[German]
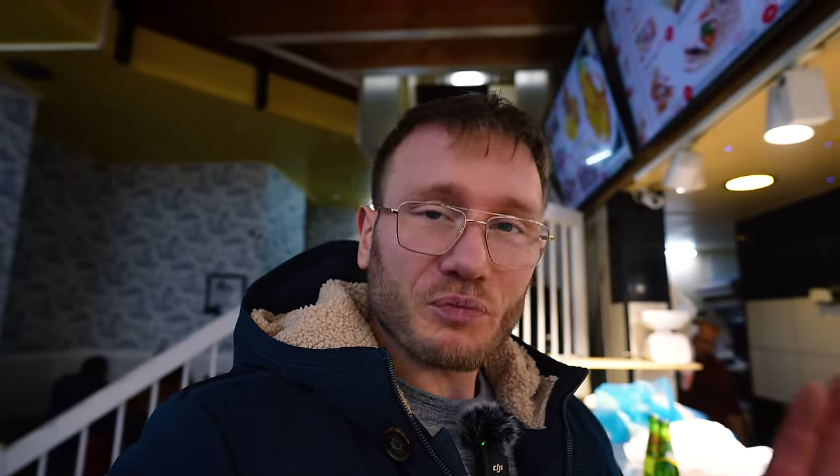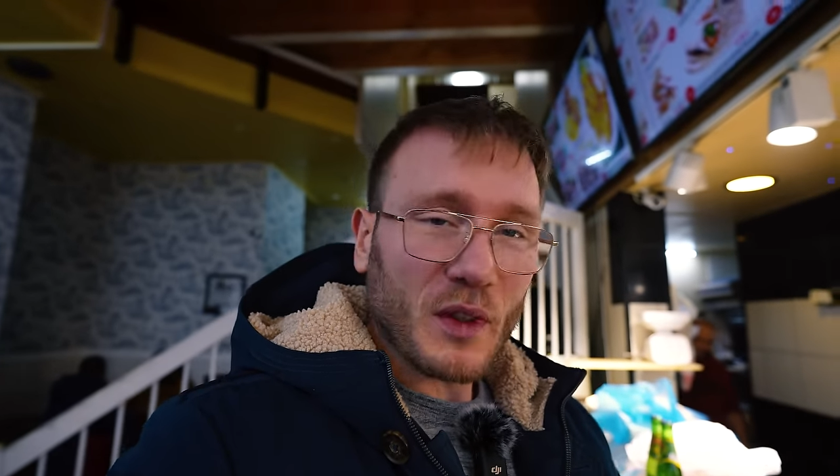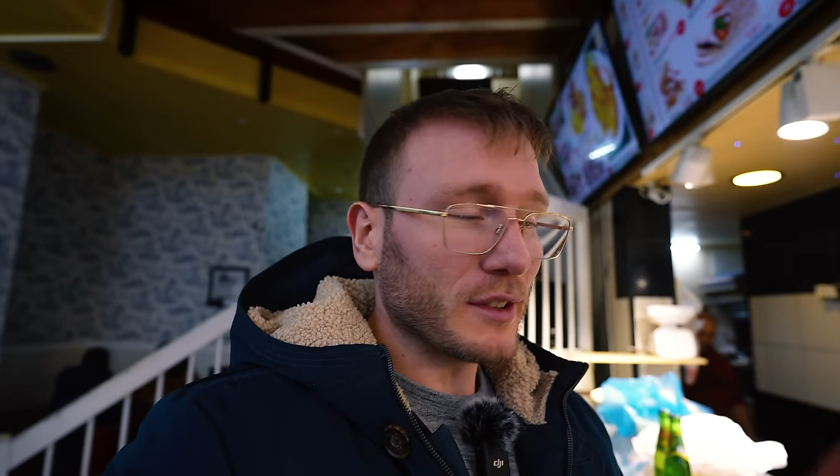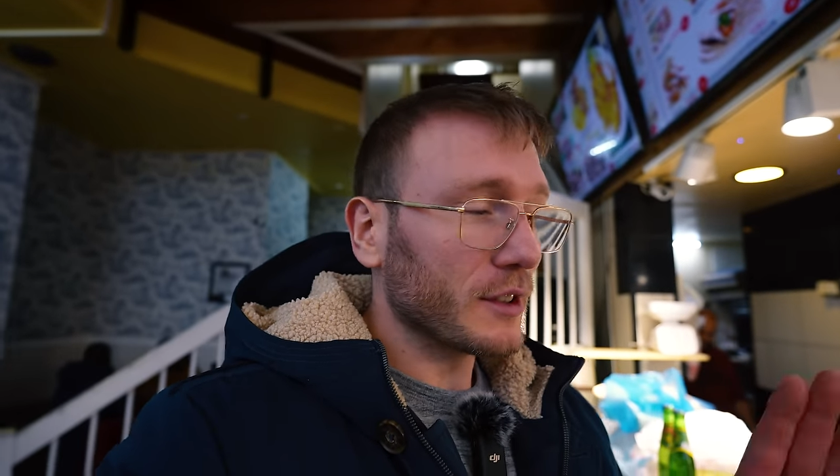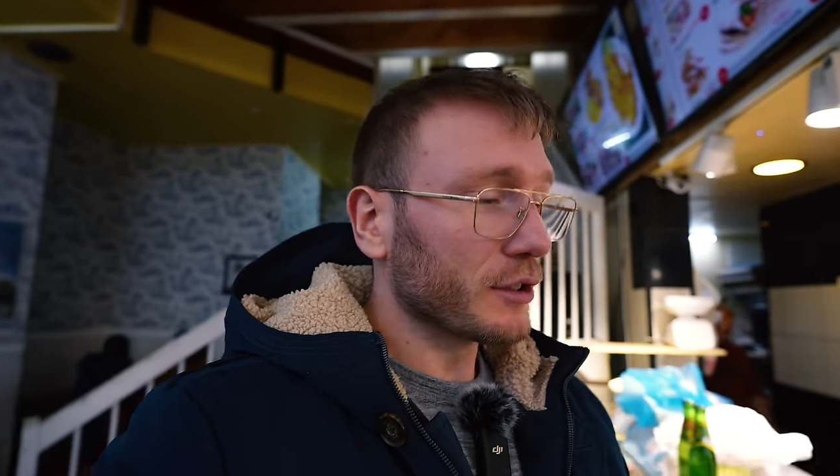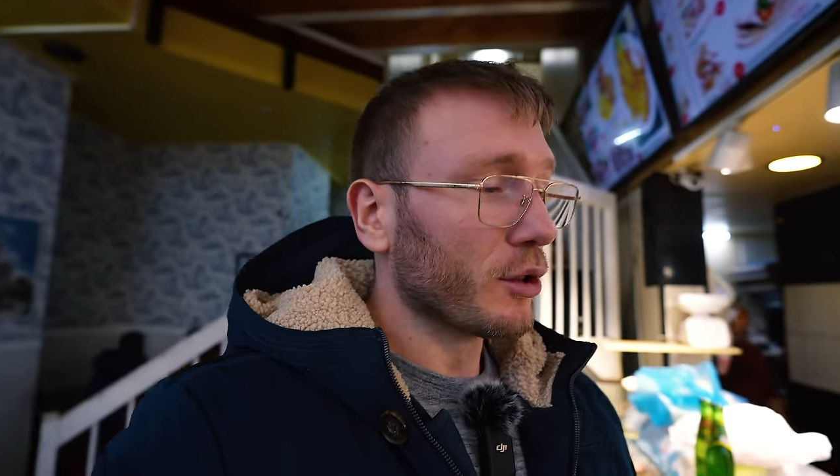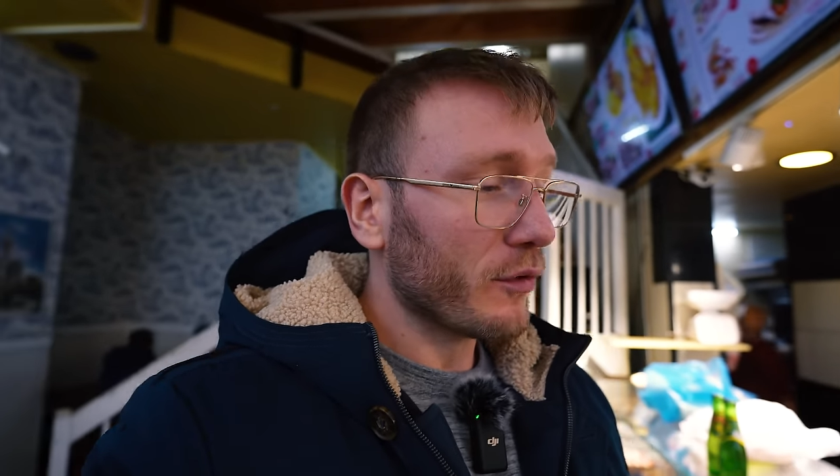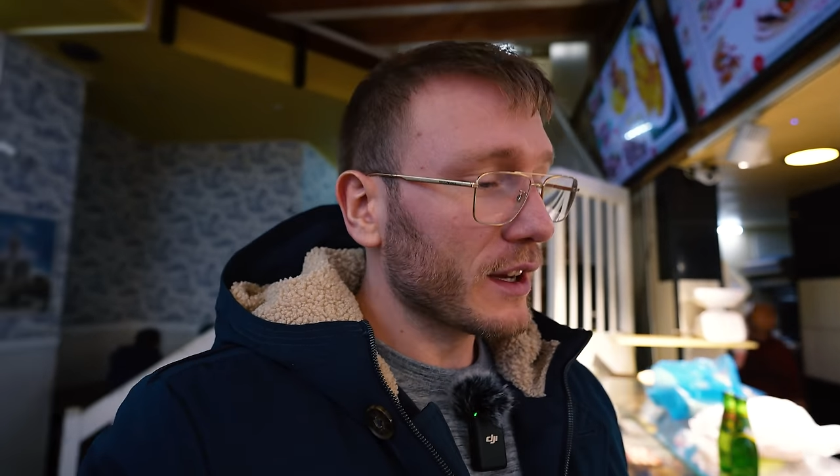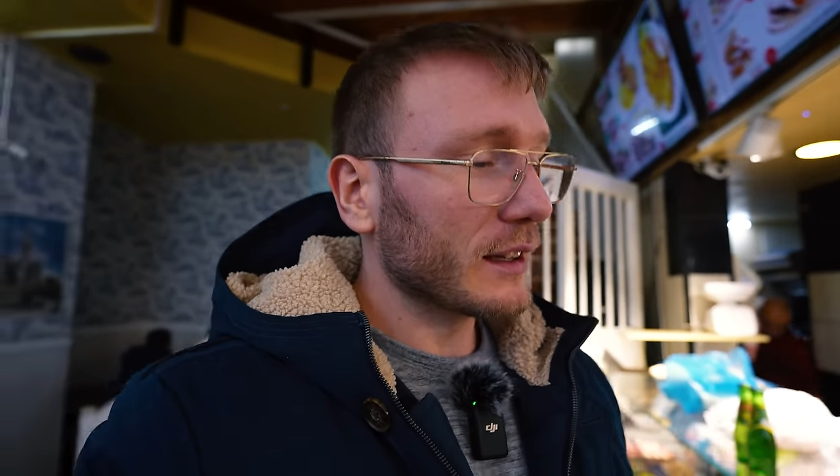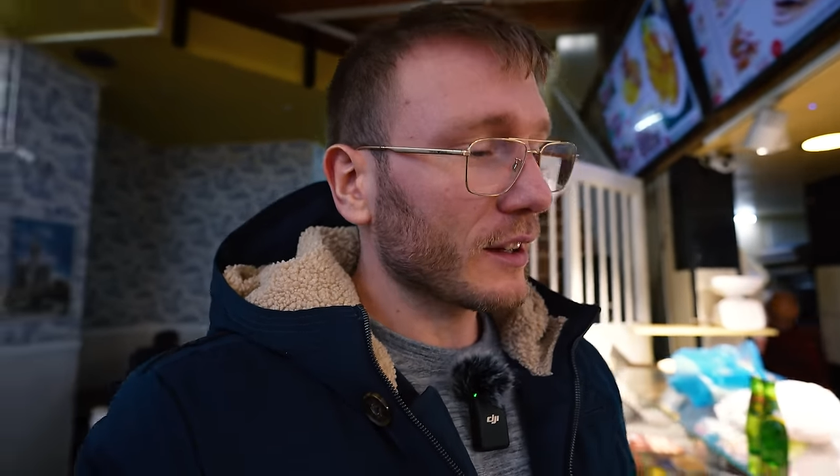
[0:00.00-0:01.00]
Das ist
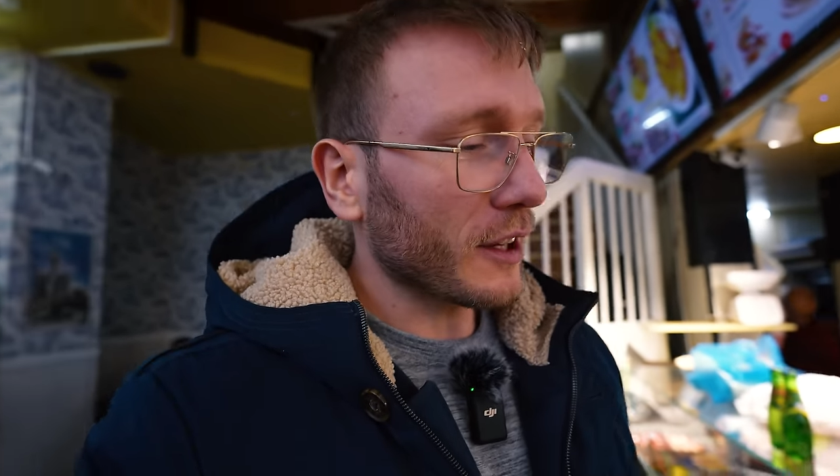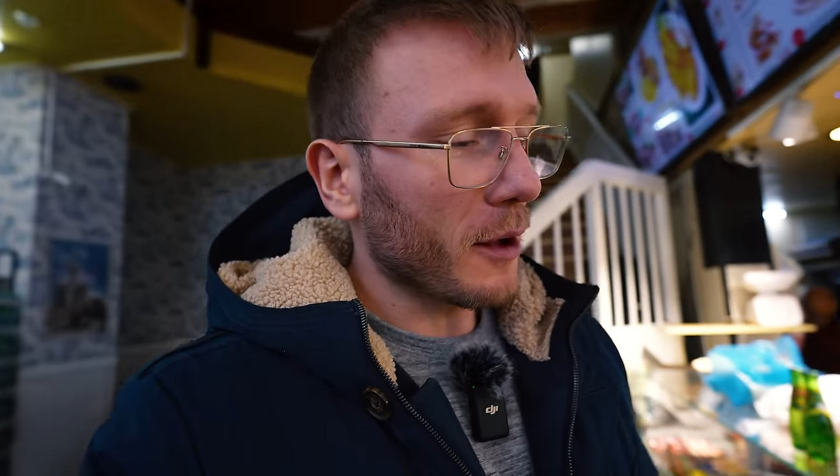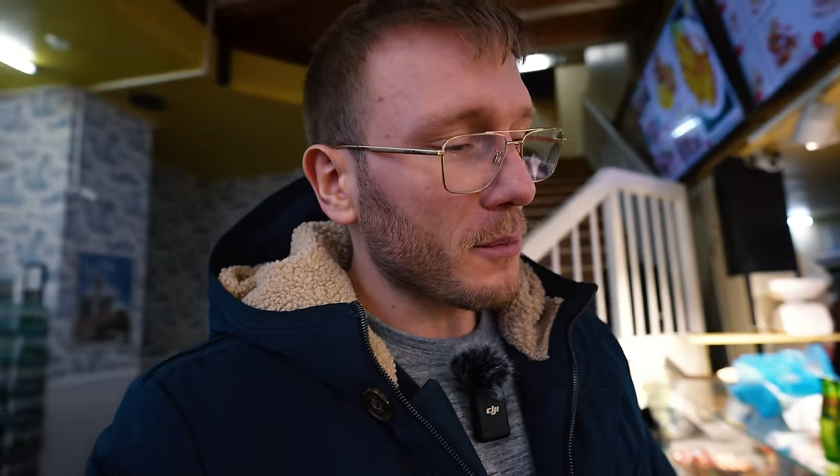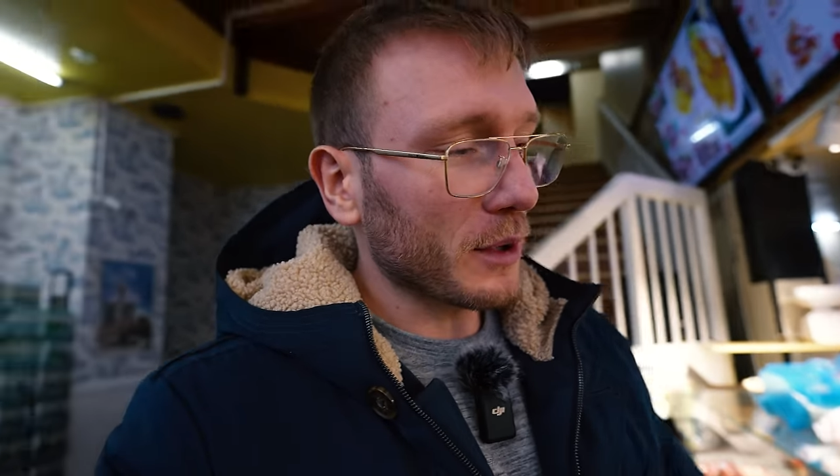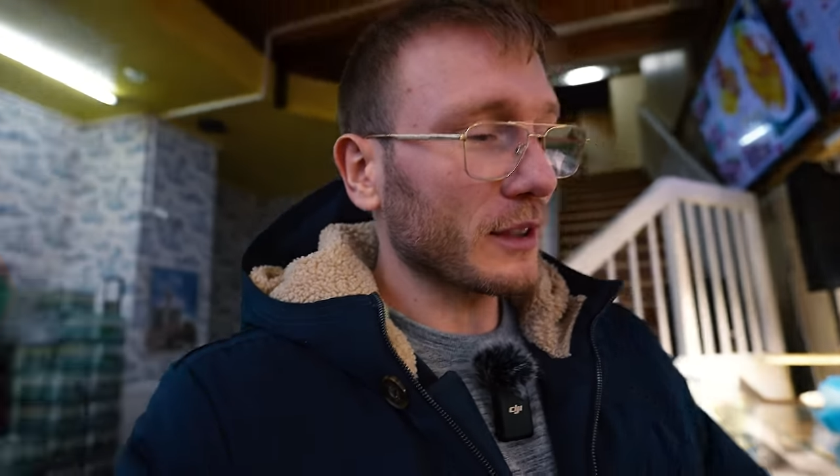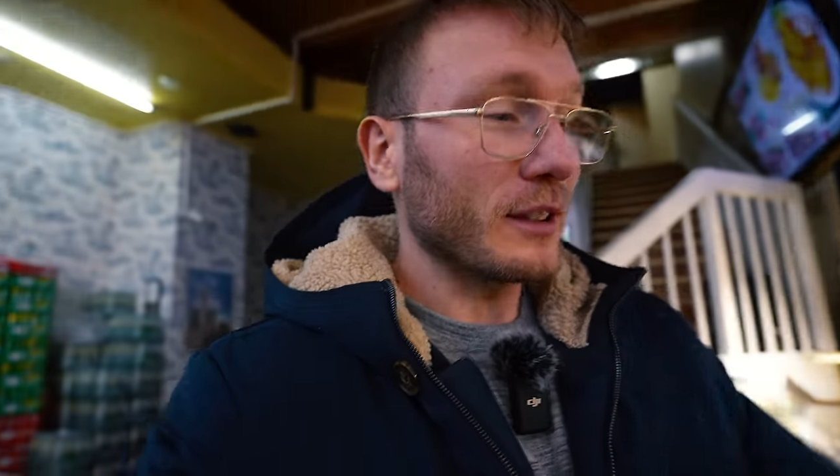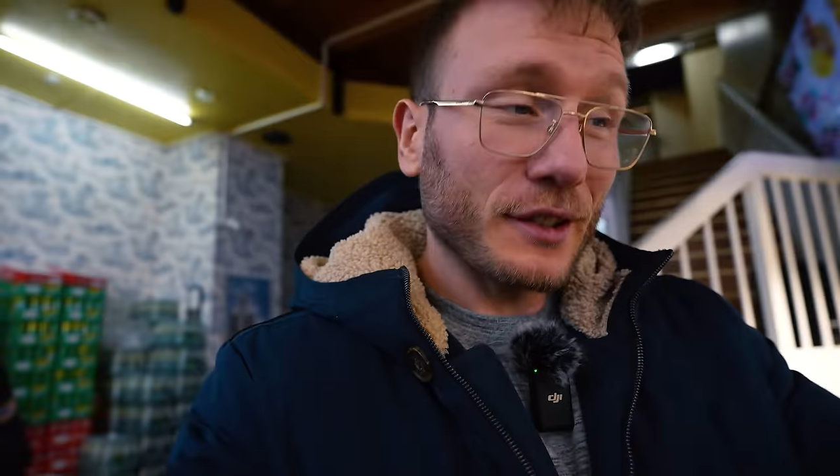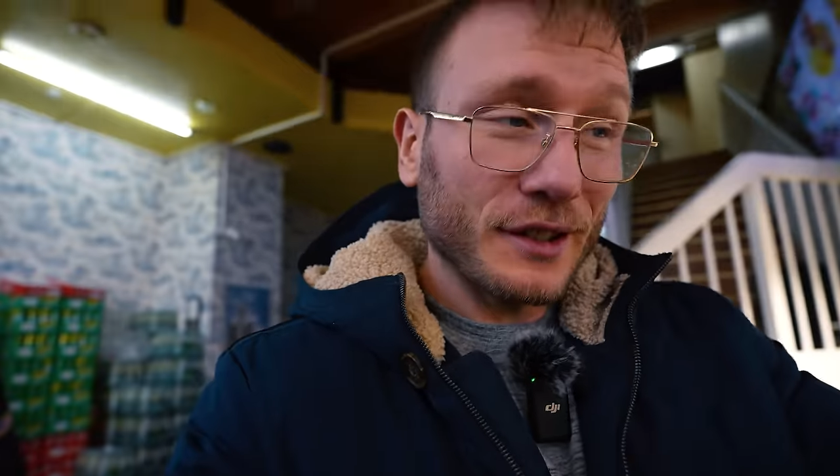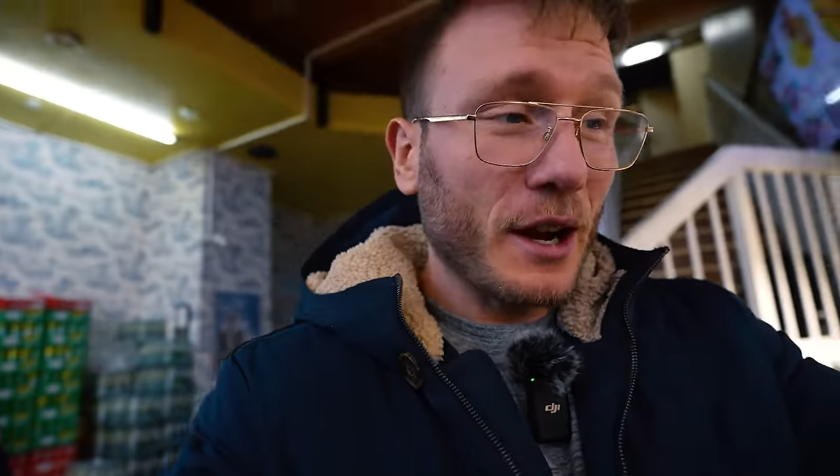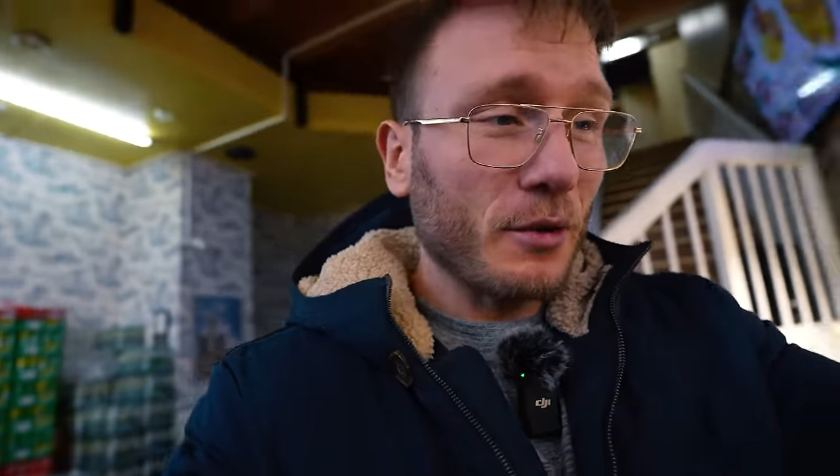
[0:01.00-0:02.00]
so, wie ich das haben möchte. Das ist sehr